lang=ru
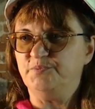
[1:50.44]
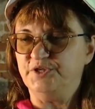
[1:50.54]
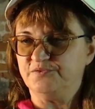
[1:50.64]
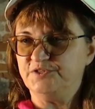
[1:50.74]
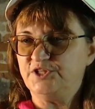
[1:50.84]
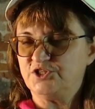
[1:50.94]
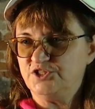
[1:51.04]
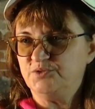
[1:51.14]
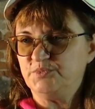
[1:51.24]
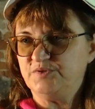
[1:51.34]
первый этаж,
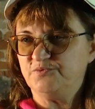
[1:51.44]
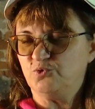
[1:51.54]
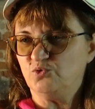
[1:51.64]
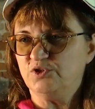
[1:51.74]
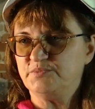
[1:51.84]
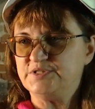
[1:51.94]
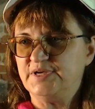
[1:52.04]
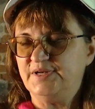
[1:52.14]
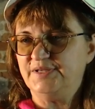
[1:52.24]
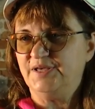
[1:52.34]
где мы в круглом
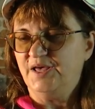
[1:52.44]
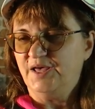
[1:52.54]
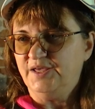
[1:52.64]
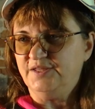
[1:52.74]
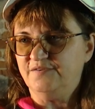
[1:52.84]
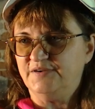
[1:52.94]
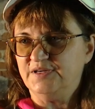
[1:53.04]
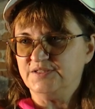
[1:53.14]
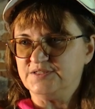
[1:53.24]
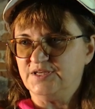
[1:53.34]
зале, и
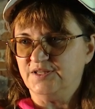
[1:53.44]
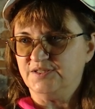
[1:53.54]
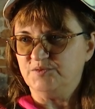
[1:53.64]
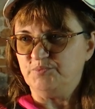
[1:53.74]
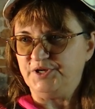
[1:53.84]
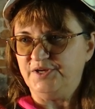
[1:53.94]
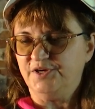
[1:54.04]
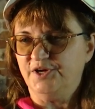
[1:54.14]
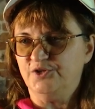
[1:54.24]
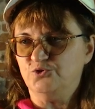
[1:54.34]
два зала
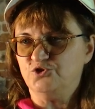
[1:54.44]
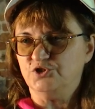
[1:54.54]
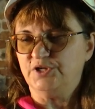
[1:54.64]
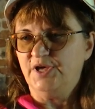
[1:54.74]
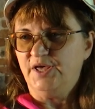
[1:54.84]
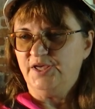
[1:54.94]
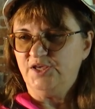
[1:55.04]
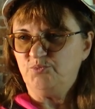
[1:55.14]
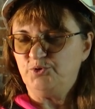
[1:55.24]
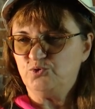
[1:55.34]
прилегающих.
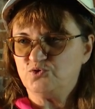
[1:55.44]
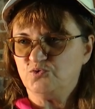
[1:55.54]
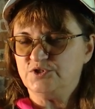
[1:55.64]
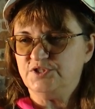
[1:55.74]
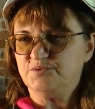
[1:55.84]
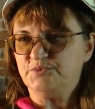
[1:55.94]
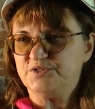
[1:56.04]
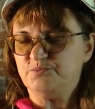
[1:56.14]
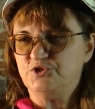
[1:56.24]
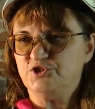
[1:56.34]
И плюс вот здесь мы
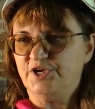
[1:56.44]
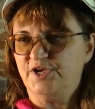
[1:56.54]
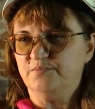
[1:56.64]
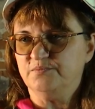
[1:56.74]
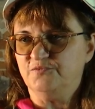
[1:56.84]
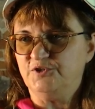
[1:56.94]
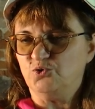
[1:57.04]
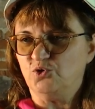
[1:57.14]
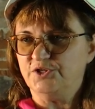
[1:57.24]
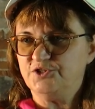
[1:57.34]
размещаем
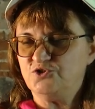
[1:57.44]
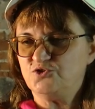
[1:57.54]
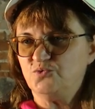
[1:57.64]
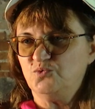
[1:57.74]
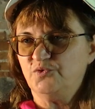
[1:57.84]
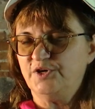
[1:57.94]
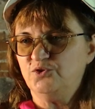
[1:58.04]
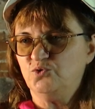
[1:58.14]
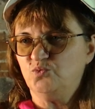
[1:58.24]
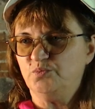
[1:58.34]
Великую Отечественную
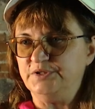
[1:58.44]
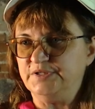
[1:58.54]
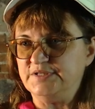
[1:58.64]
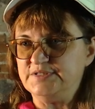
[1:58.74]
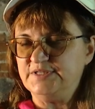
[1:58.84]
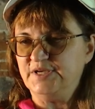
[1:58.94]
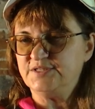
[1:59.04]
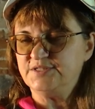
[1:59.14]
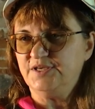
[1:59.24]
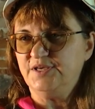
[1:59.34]
войну, быт
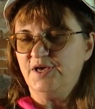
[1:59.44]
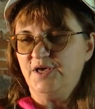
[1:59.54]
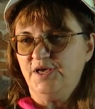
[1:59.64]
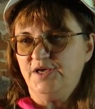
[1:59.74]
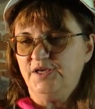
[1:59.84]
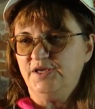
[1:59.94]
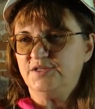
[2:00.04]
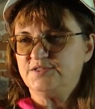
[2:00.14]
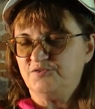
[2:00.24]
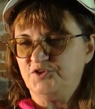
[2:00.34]
крестьянский
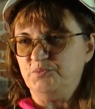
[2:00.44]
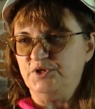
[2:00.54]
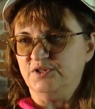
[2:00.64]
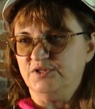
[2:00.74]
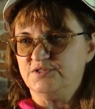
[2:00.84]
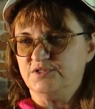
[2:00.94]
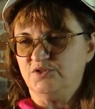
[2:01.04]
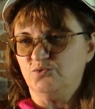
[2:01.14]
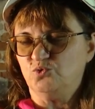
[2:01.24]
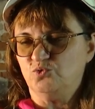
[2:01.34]
и современность.
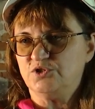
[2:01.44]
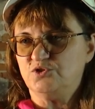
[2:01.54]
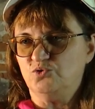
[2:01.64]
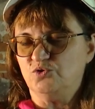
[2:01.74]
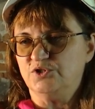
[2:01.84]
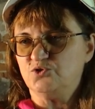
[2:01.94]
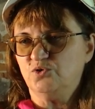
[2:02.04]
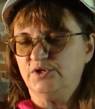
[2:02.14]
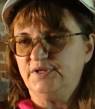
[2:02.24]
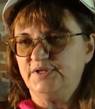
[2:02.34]
Это вот у нас идет на
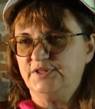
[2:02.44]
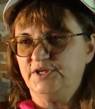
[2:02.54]
цокольный